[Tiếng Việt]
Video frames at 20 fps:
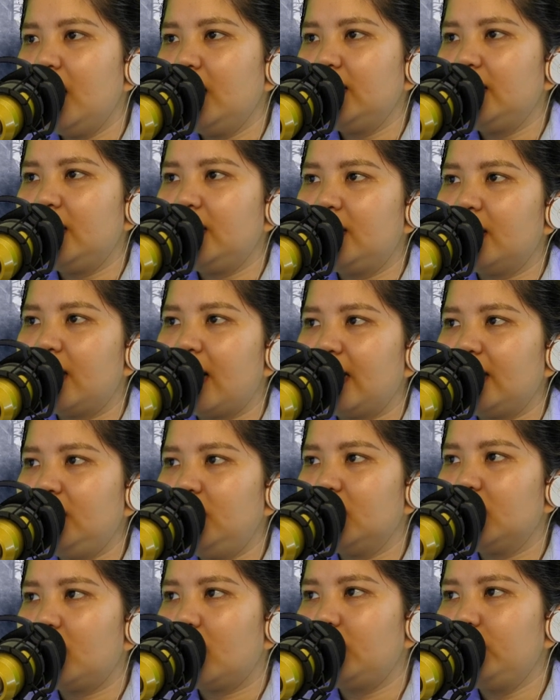nhìn thân ảnh
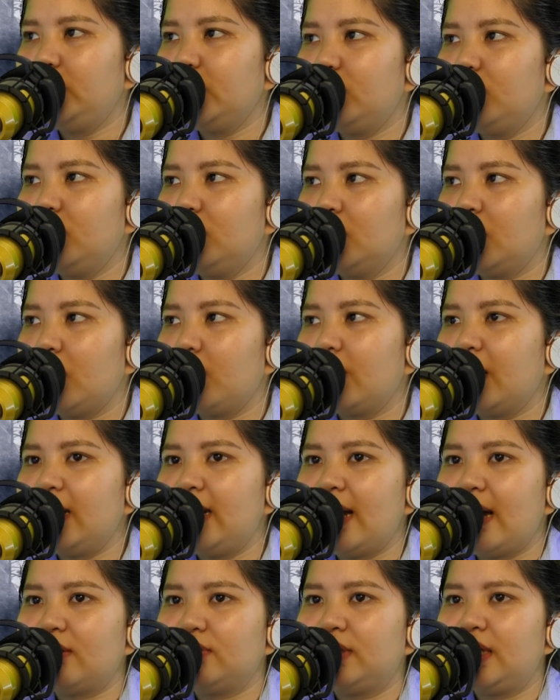giữa không trung không
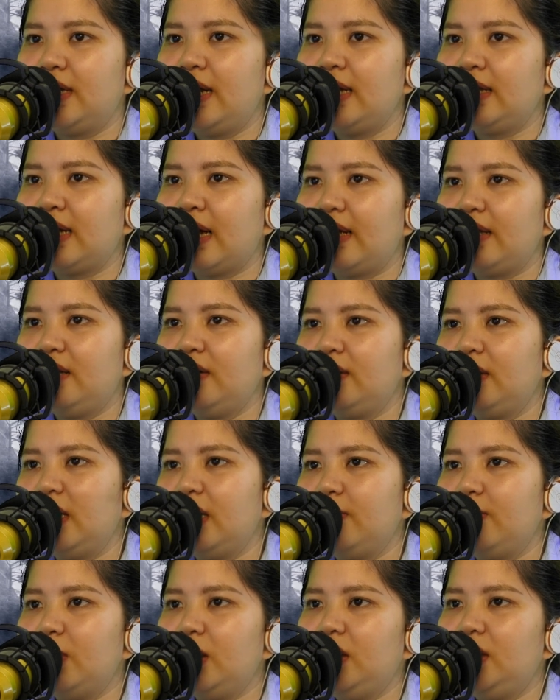cách nào tin thấy thảy những
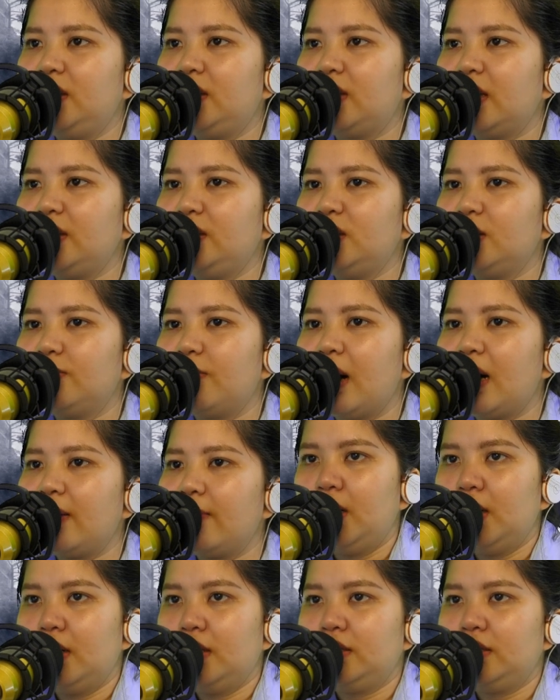gì mình nhìn thấy trước mắt